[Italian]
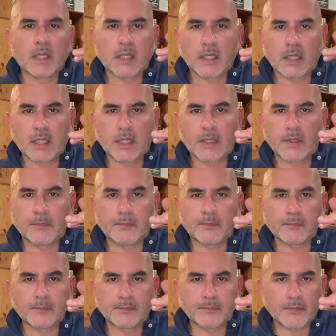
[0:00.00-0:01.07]

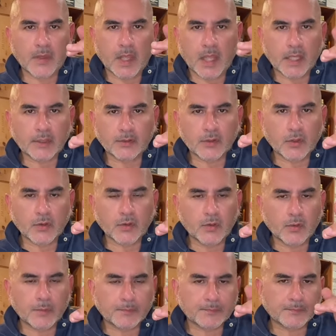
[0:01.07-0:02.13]
ehm,
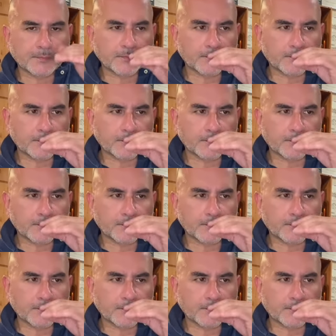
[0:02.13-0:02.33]
entrano